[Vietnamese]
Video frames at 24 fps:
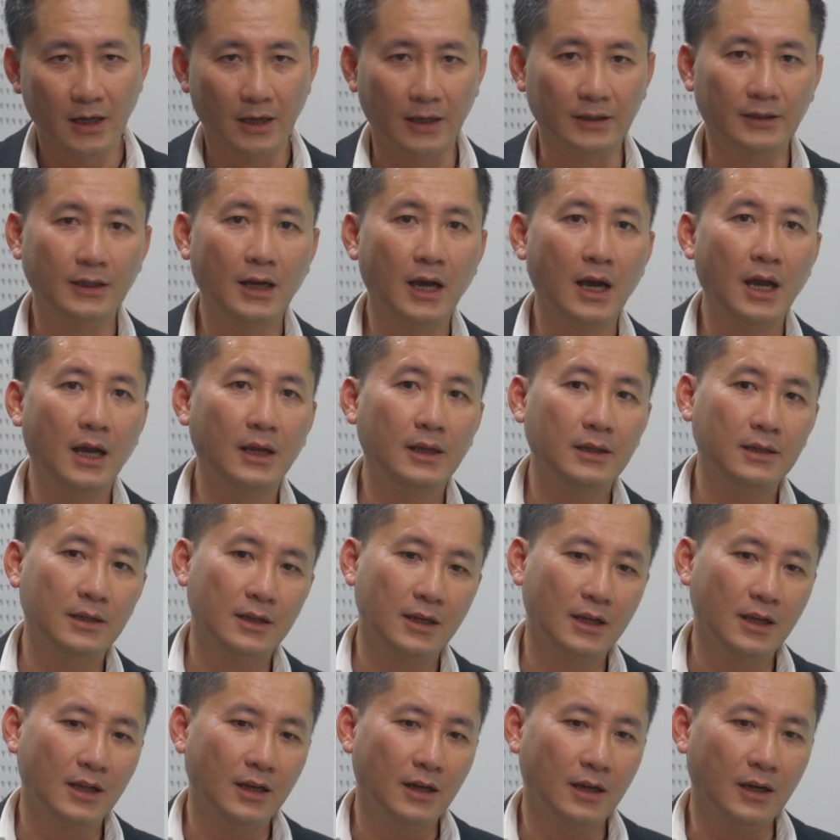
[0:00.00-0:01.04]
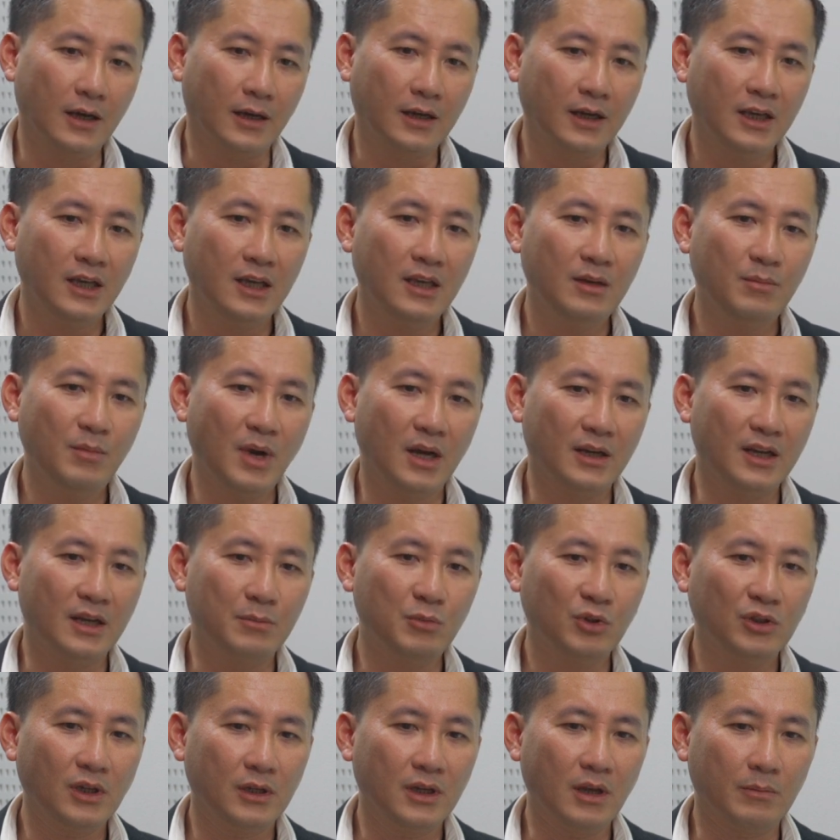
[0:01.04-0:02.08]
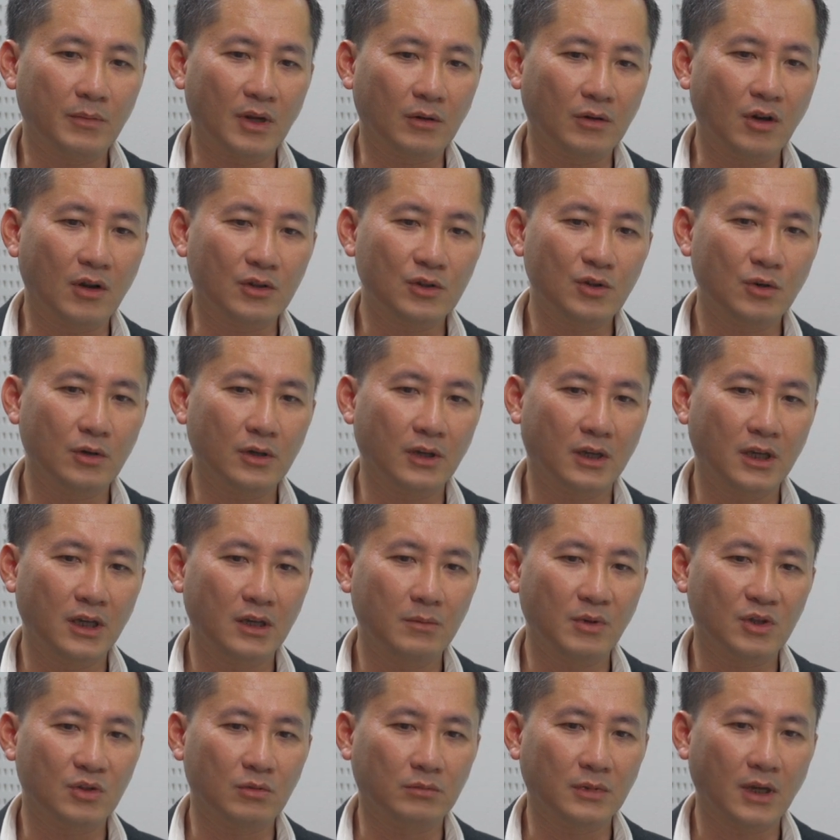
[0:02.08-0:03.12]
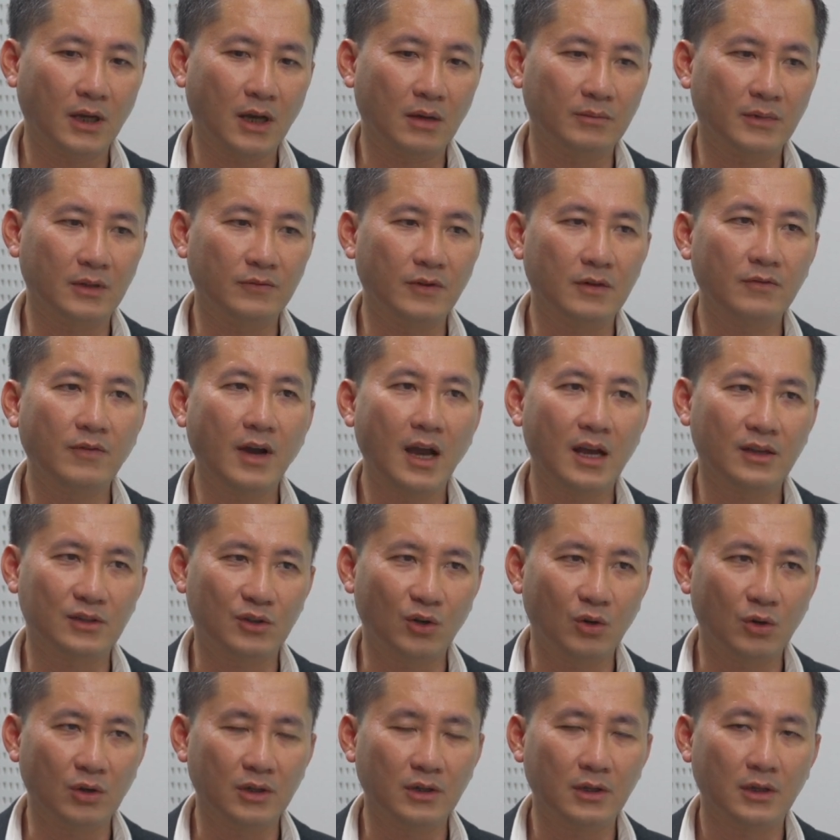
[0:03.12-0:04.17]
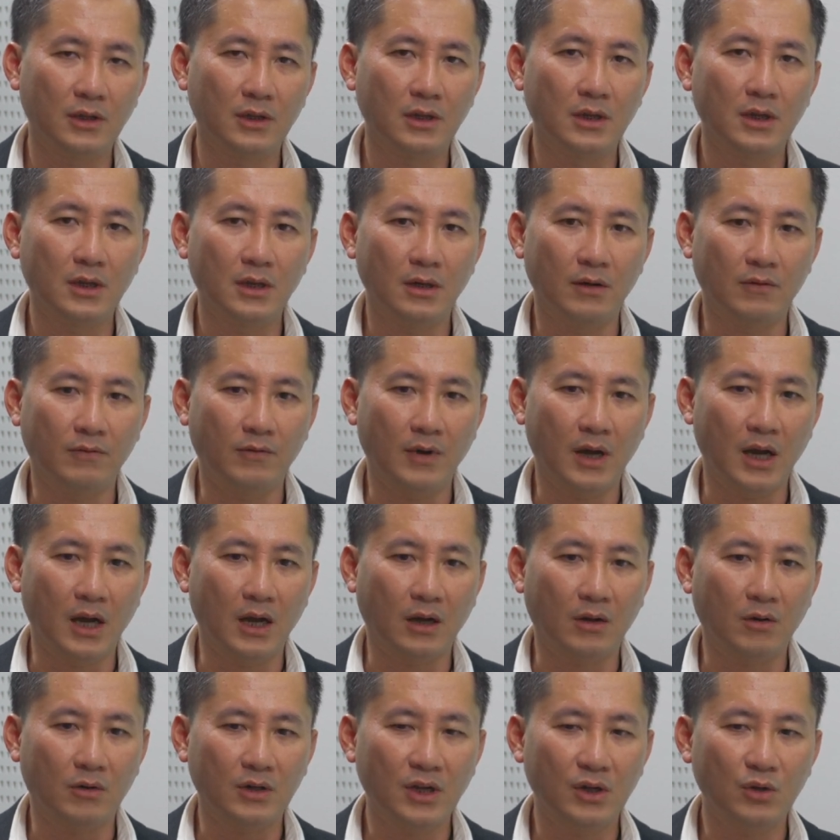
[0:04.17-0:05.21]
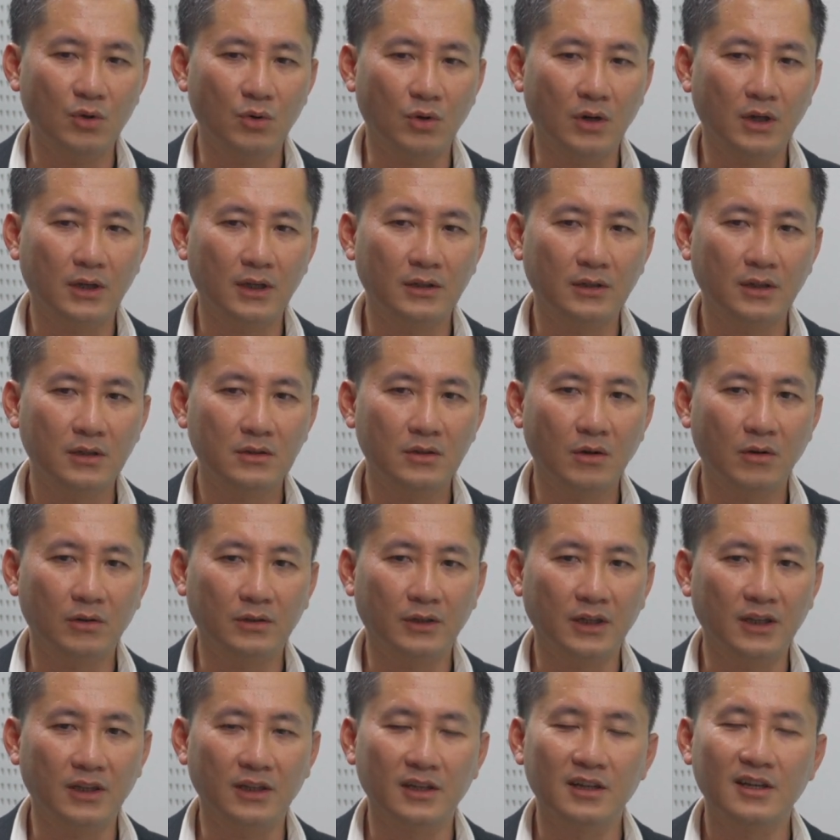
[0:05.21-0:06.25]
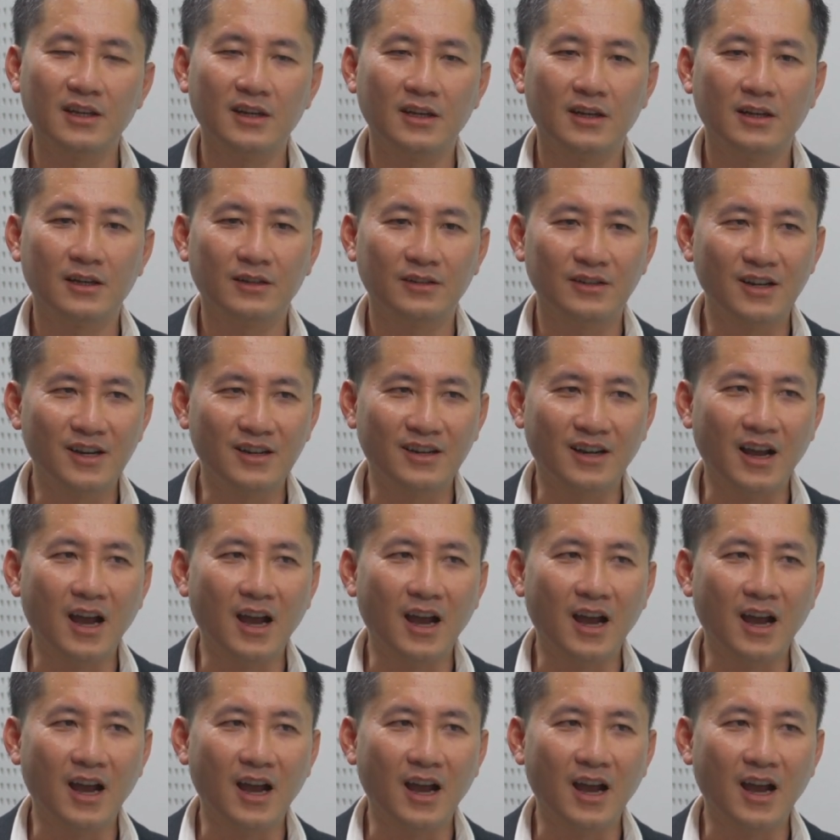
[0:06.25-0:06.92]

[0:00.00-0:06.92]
cái thứ hai là khi mà đến một thời điểm nào đó rồi khi mà chúng ta cảm thấy vững vàng rồi và có đầy đủ các kiến thức rồi thì đừng